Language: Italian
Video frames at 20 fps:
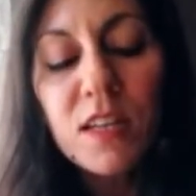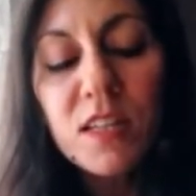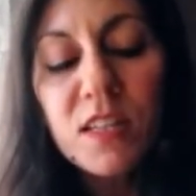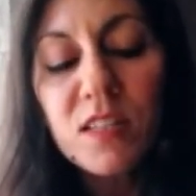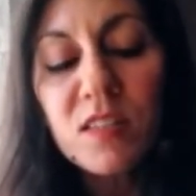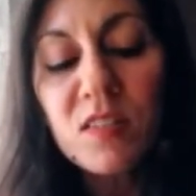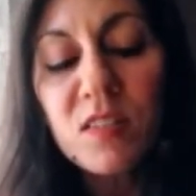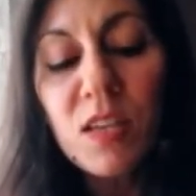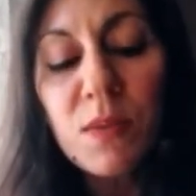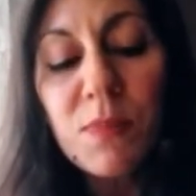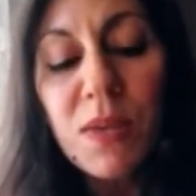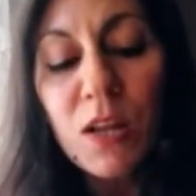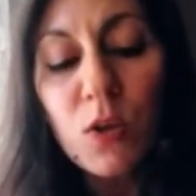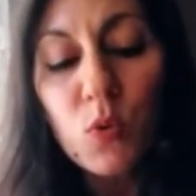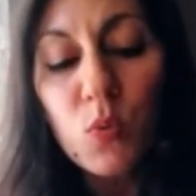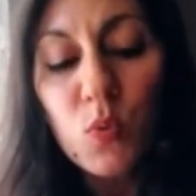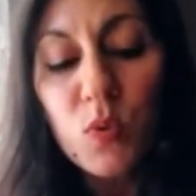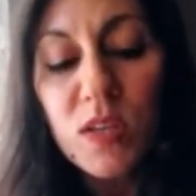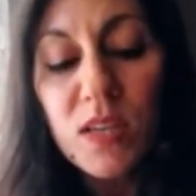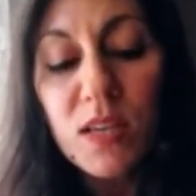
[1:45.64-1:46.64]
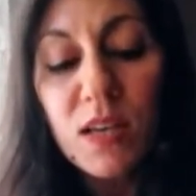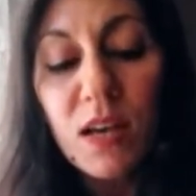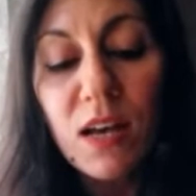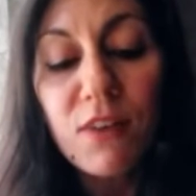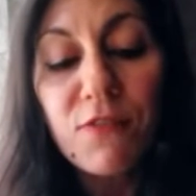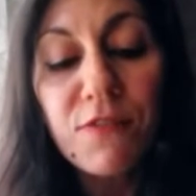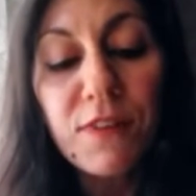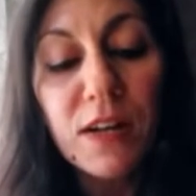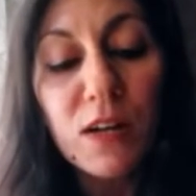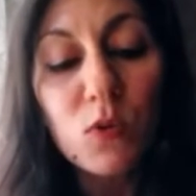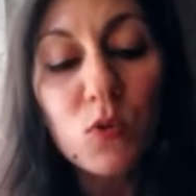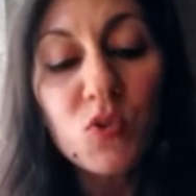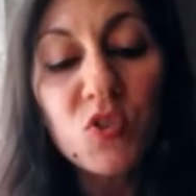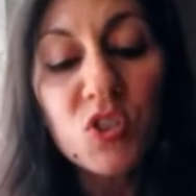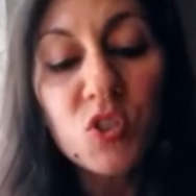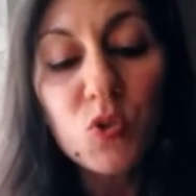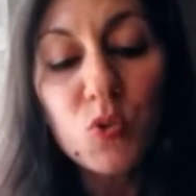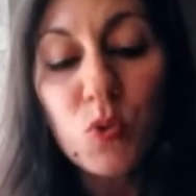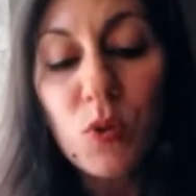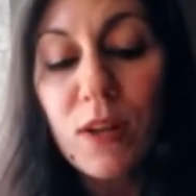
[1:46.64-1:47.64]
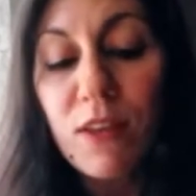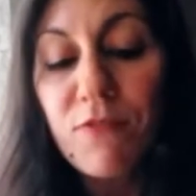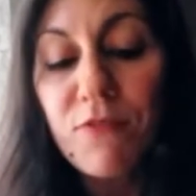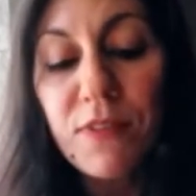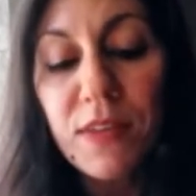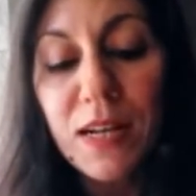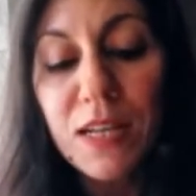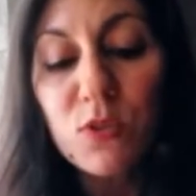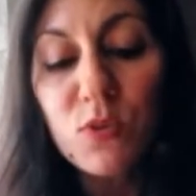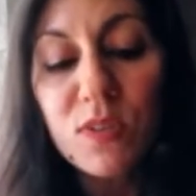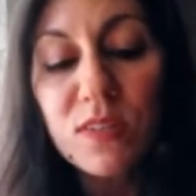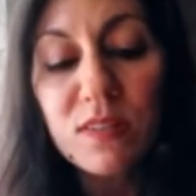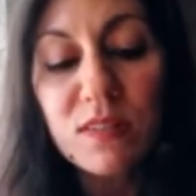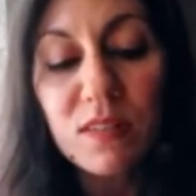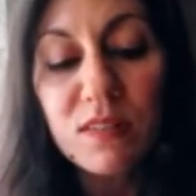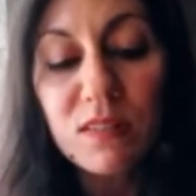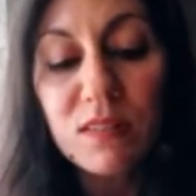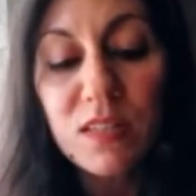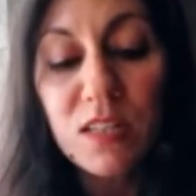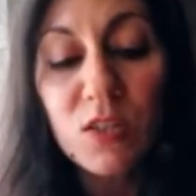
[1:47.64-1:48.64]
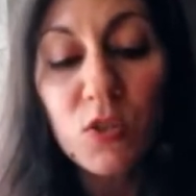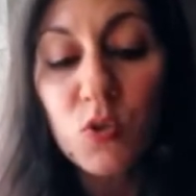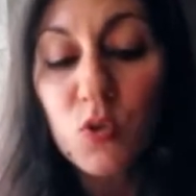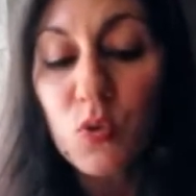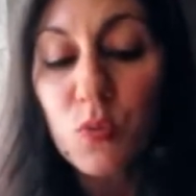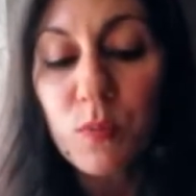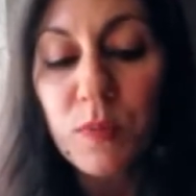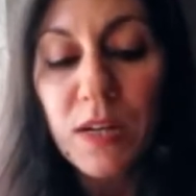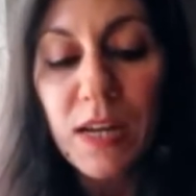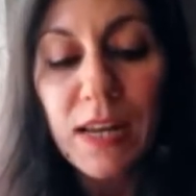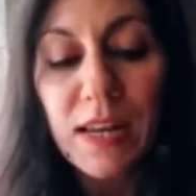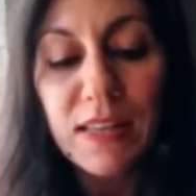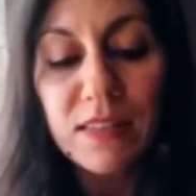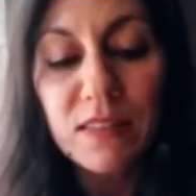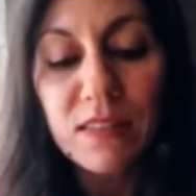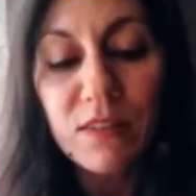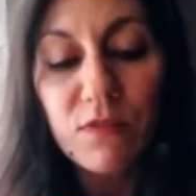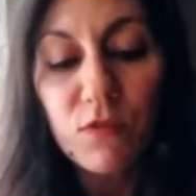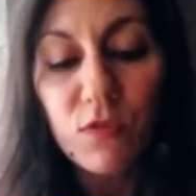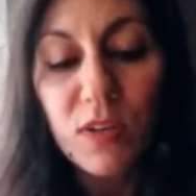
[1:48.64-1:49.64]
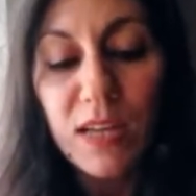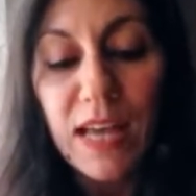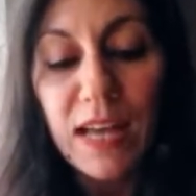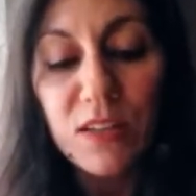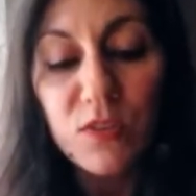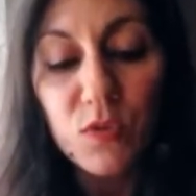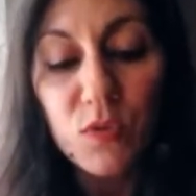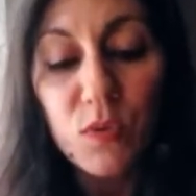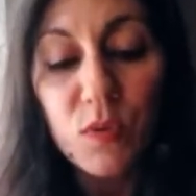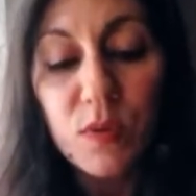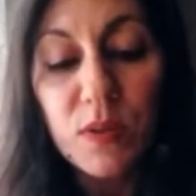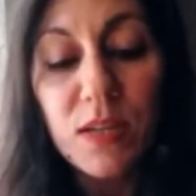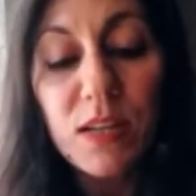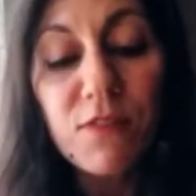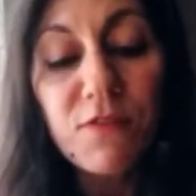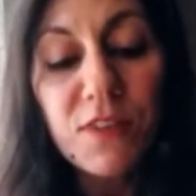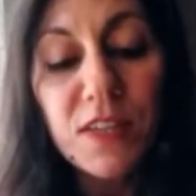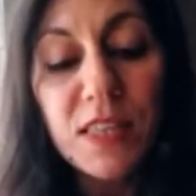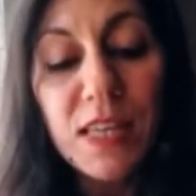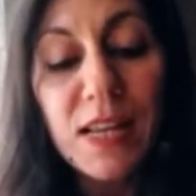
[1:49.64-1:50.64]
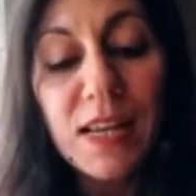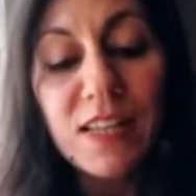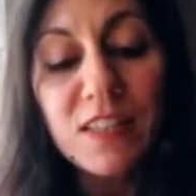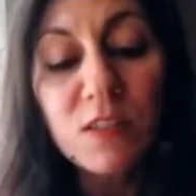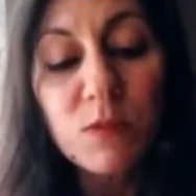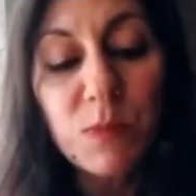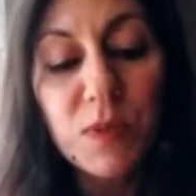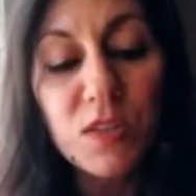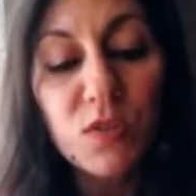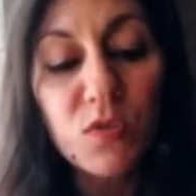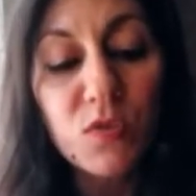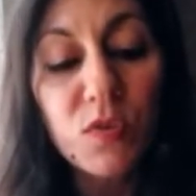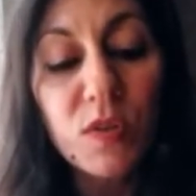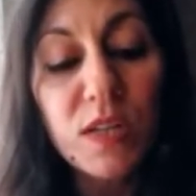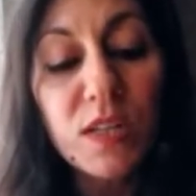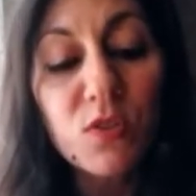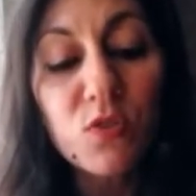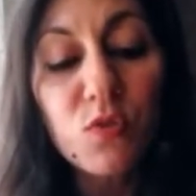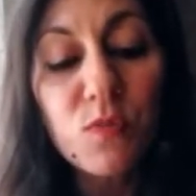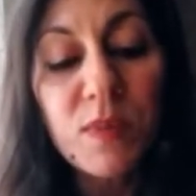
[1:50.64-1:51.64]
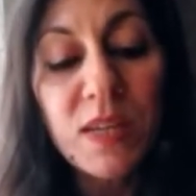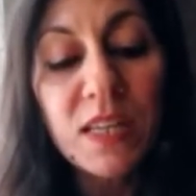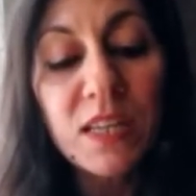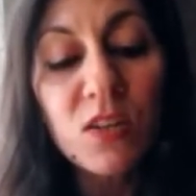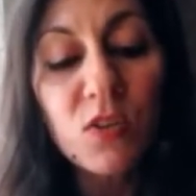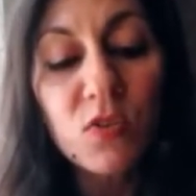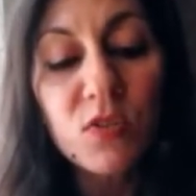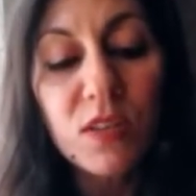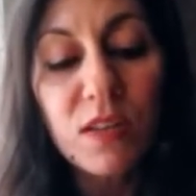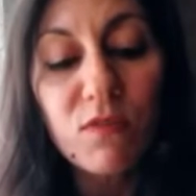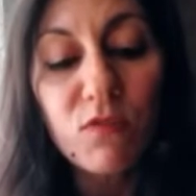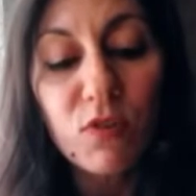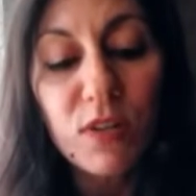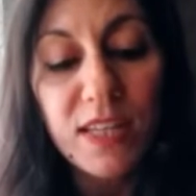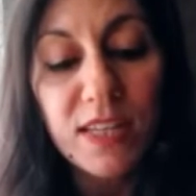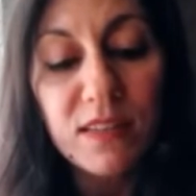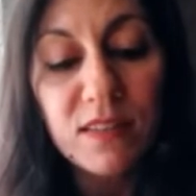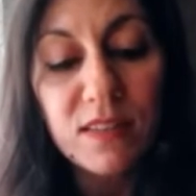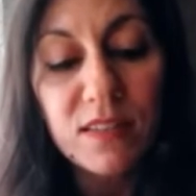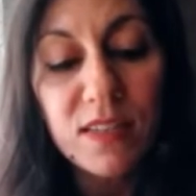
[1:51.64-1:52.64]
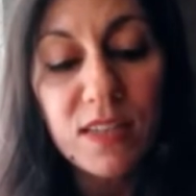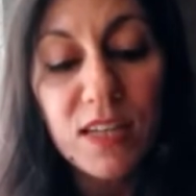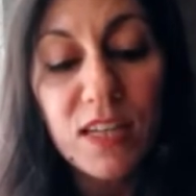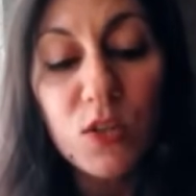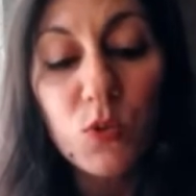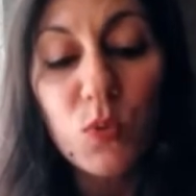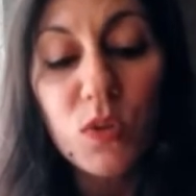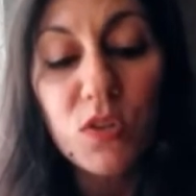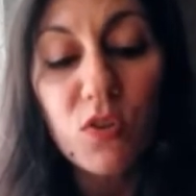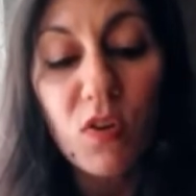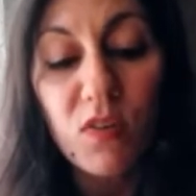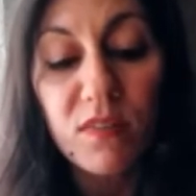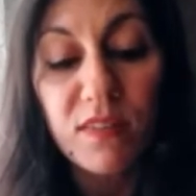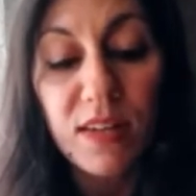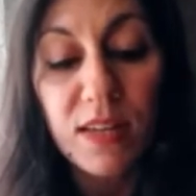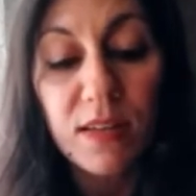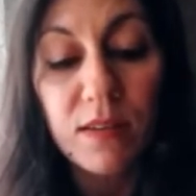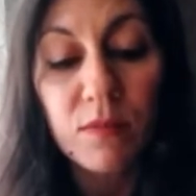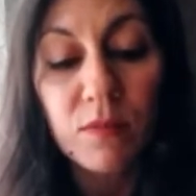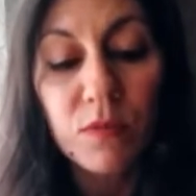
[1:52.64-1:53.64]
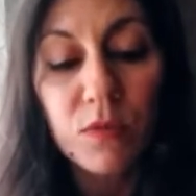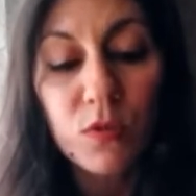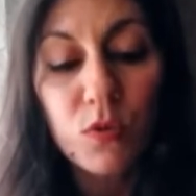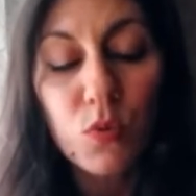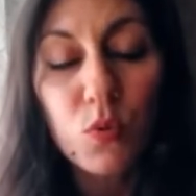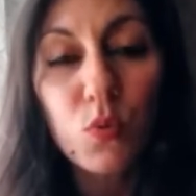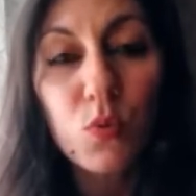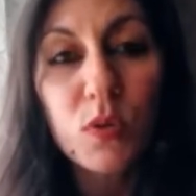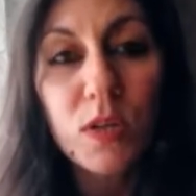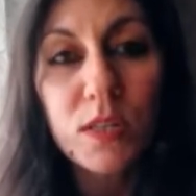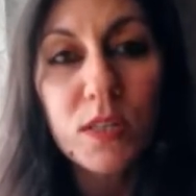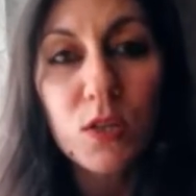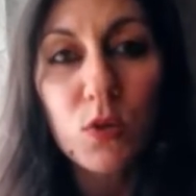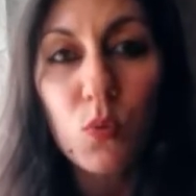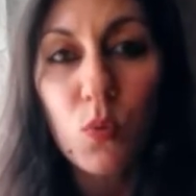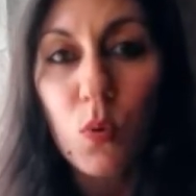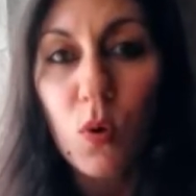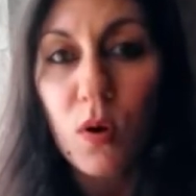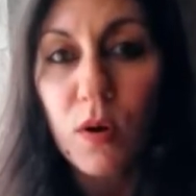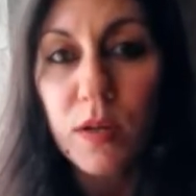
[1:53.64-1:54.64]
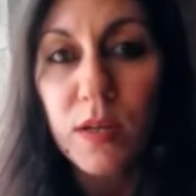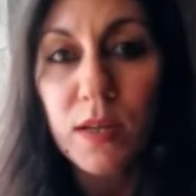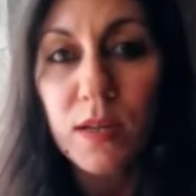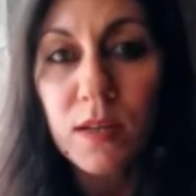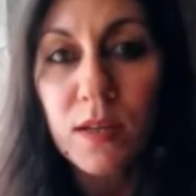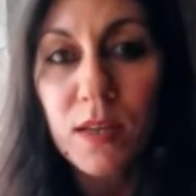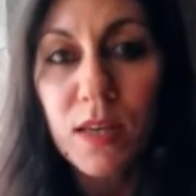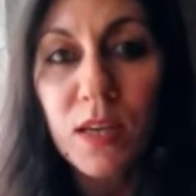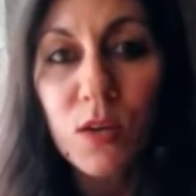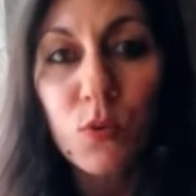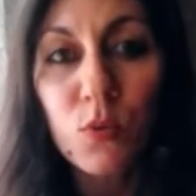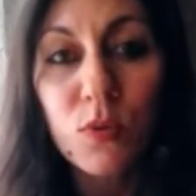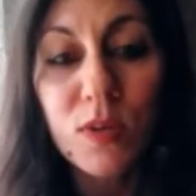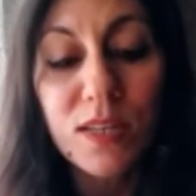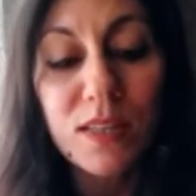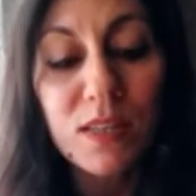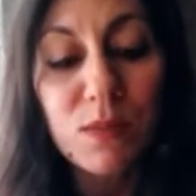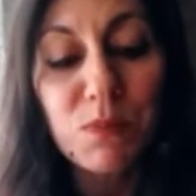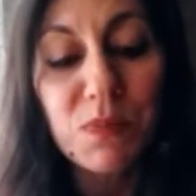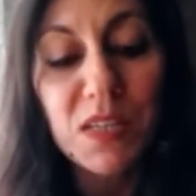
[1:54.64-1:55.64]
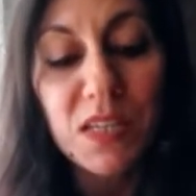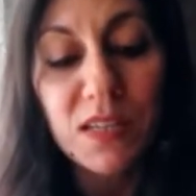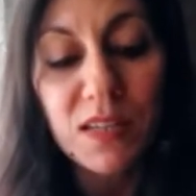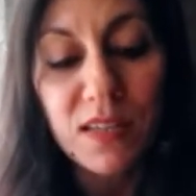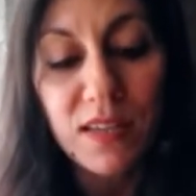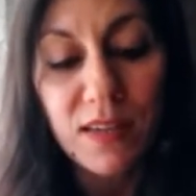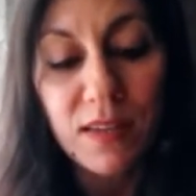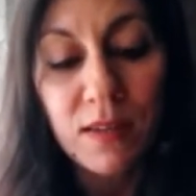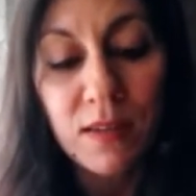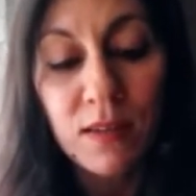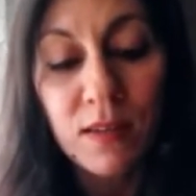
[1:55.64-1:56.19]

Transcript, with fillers: Insieme a lui, a far luce sull'efferato assassinio di un brillante avvocato, il fedele ispettore Domenico Tavoletti e due donne, una di cuori e una di picche.